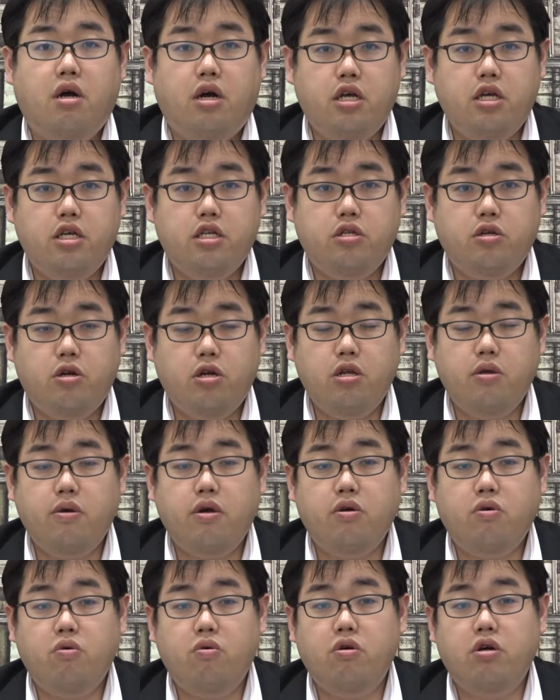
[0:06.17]
はい、それで
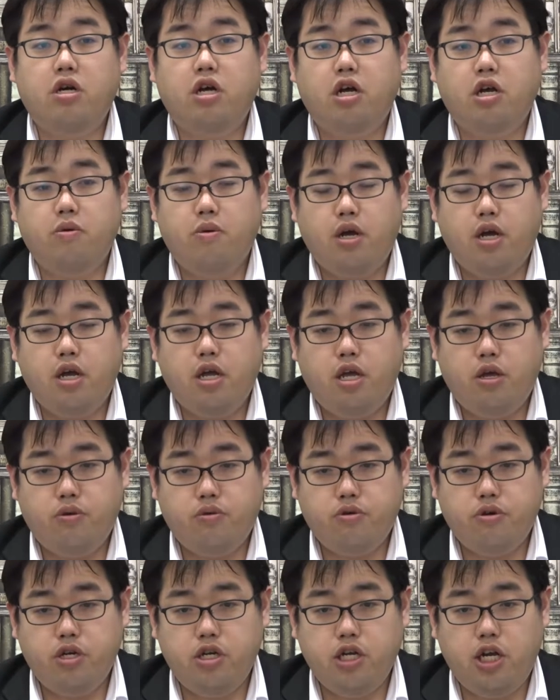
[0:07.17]
は今回は、えー、
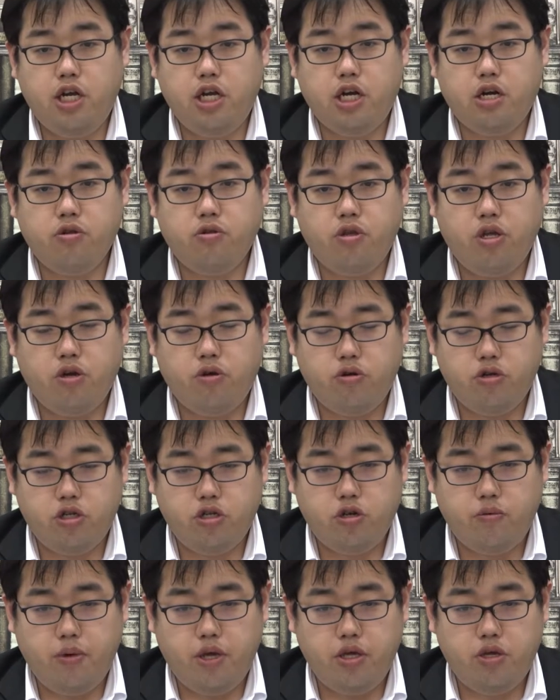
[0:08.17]
福井大学の日本
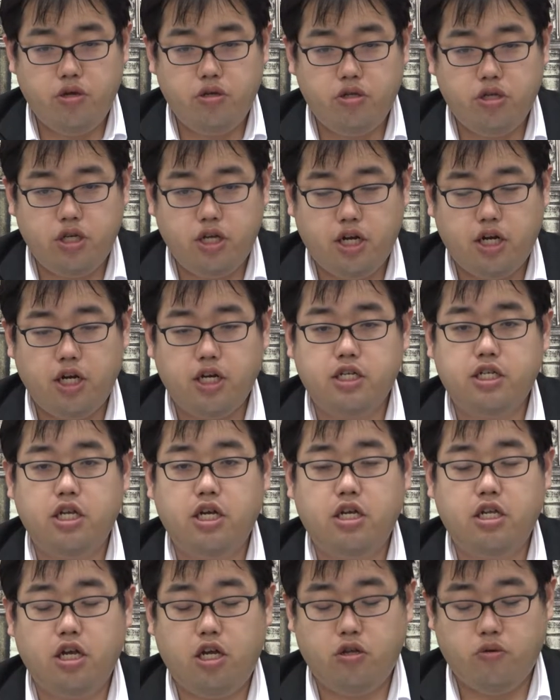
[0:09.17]
史の勉強について話して
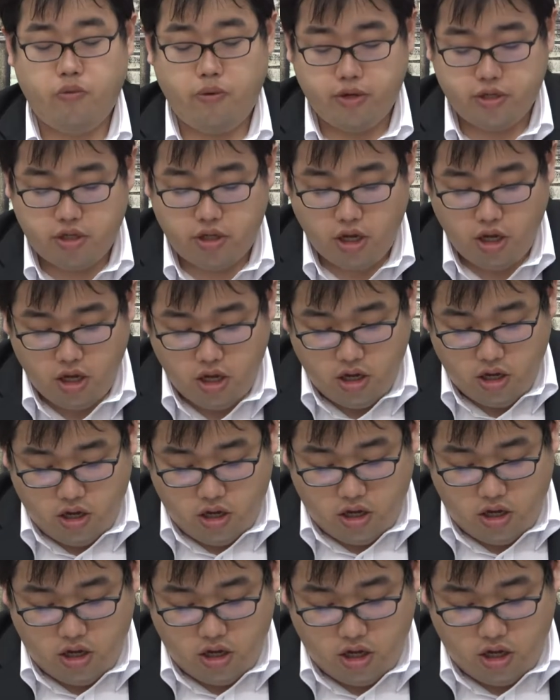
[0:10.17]
いきたいと思います。
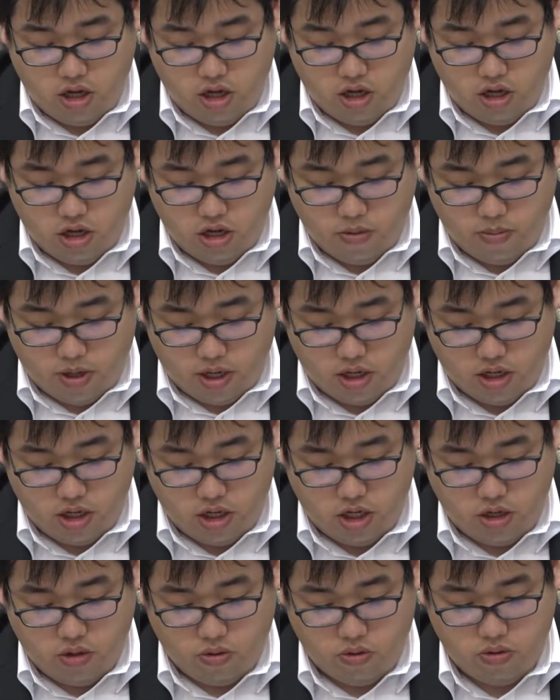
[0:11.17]
えー、まあ
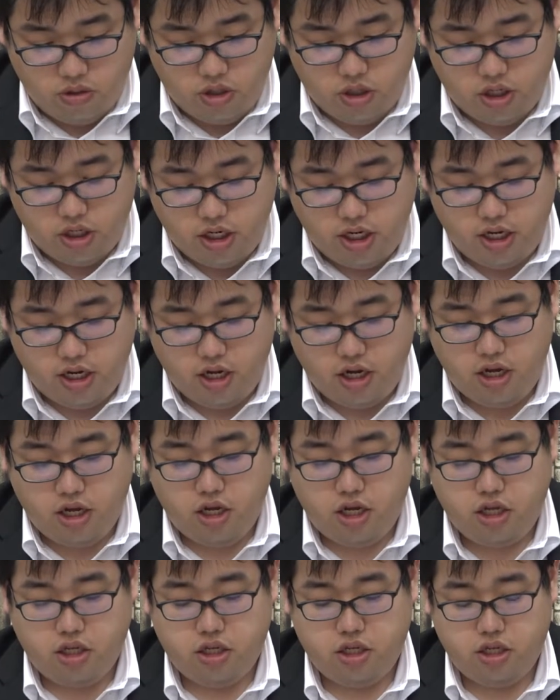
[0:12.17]
日本史、
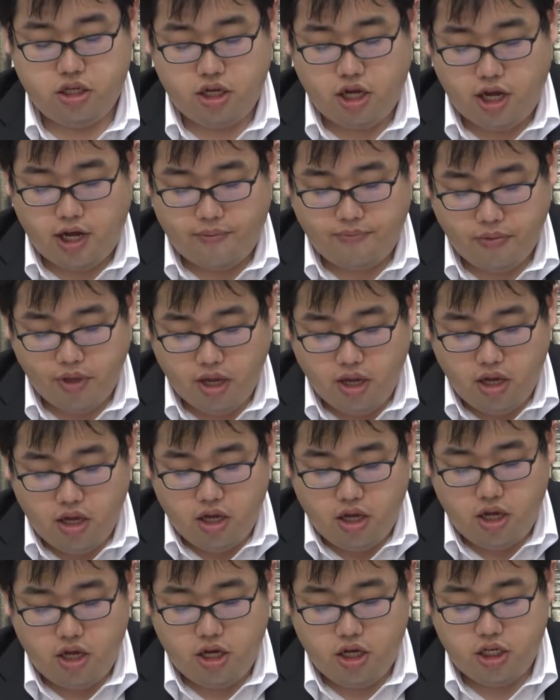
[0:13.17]
えー、ですが、
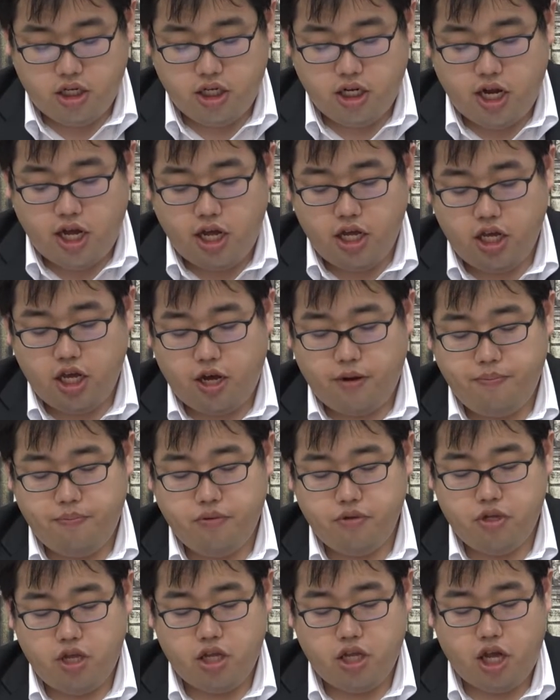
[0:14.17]
えー、時間ひゃっ
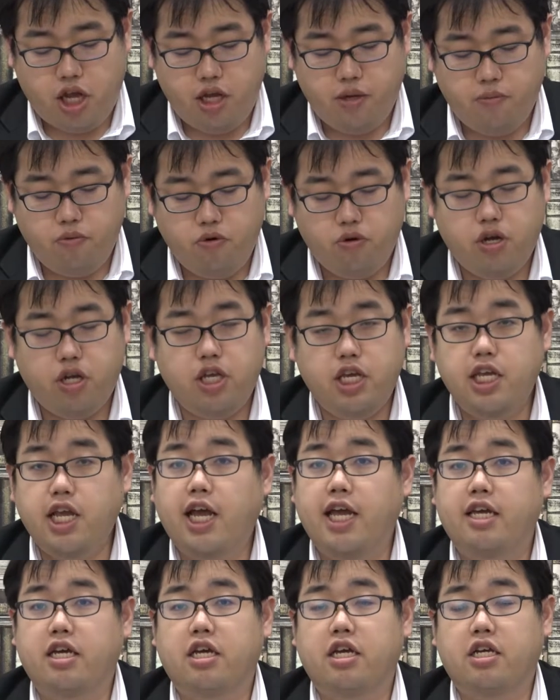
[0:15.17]
ぷんで大問がに
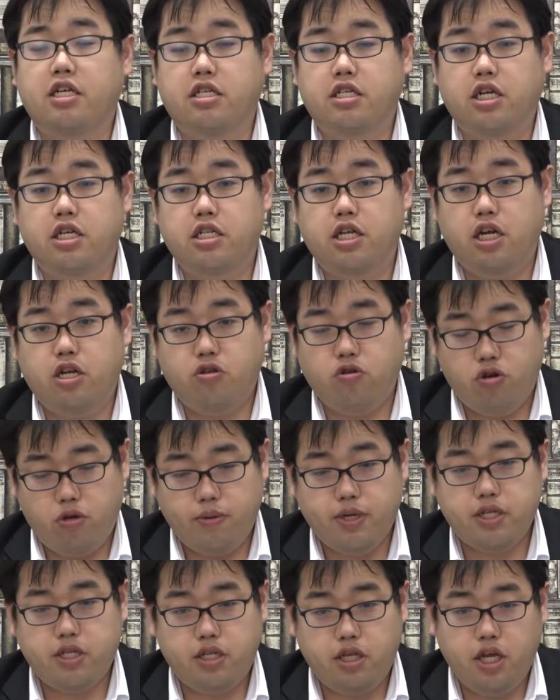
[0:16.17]
だい、えー、出題されており
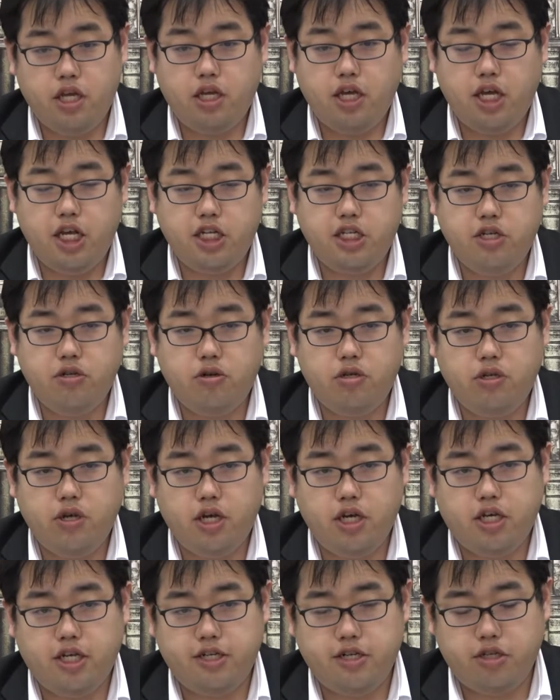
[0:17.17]
ます。で、形式として
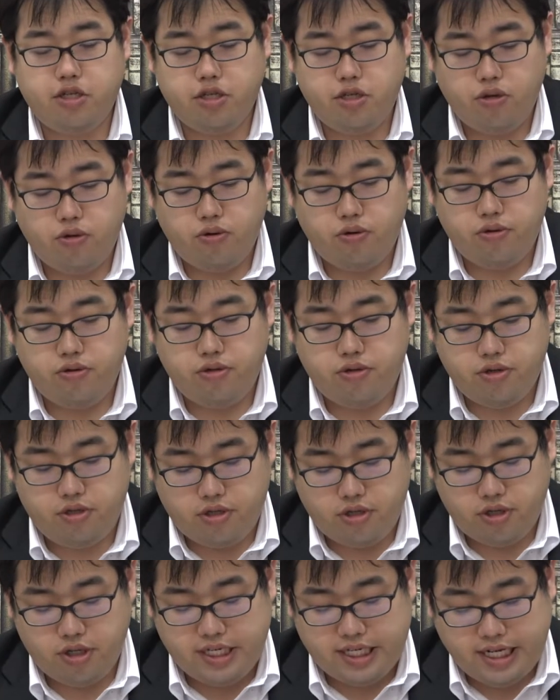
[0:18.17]
は記述と論
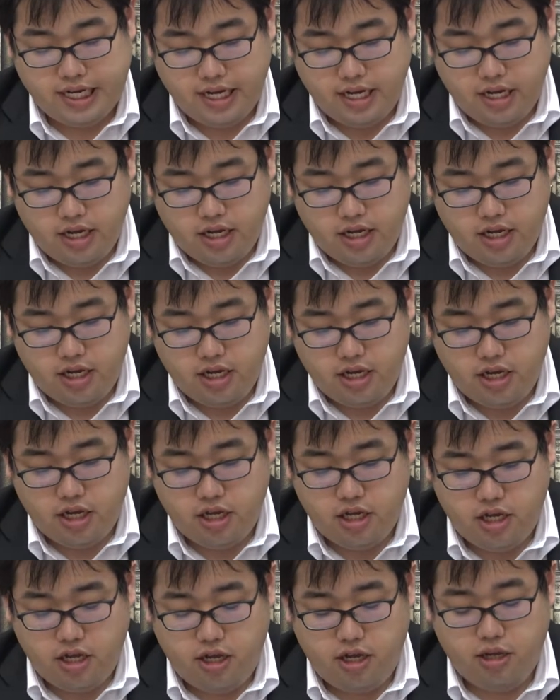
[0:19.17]
述、
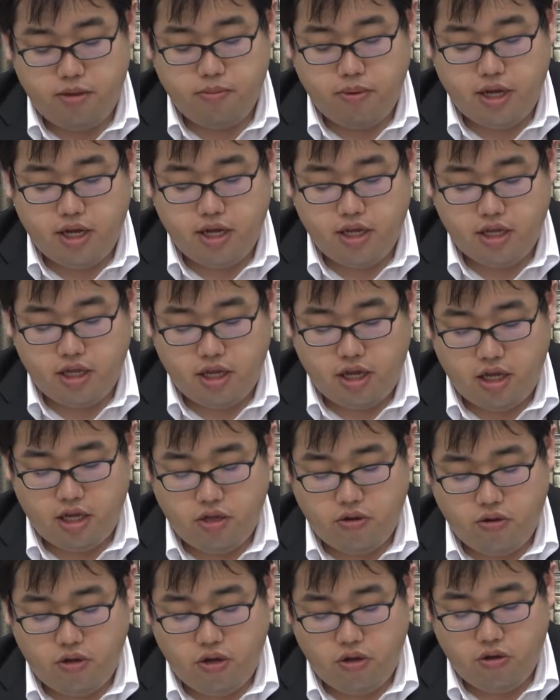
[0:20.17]
えー、でまあ
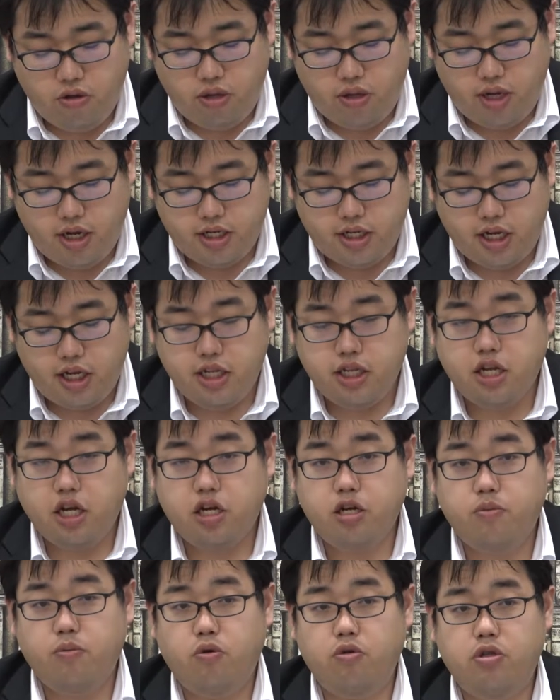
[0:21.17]
年度によっては選
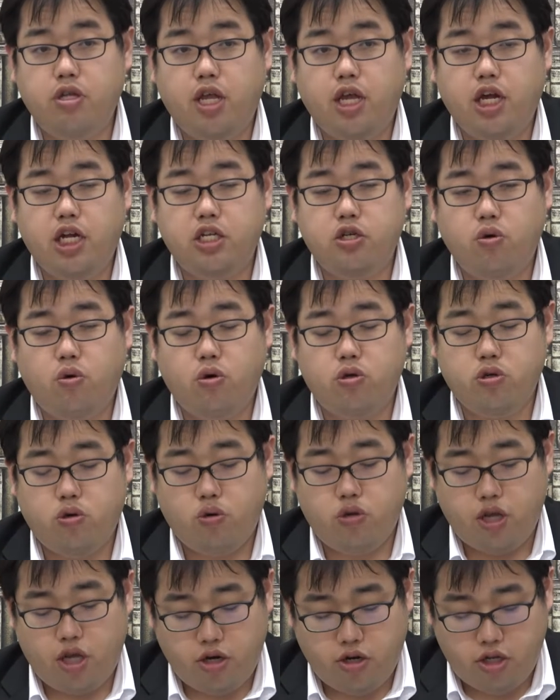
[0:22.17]
択問題がちょこちょ
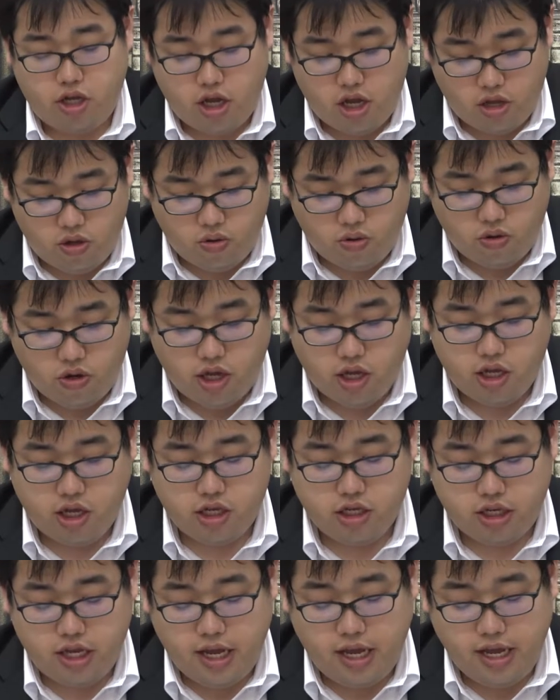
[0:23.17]
こ出る程度、えー、
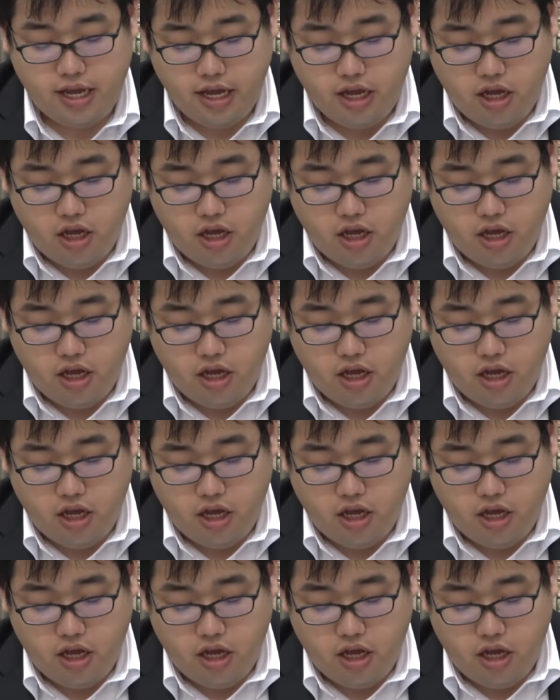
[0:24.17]
ですね。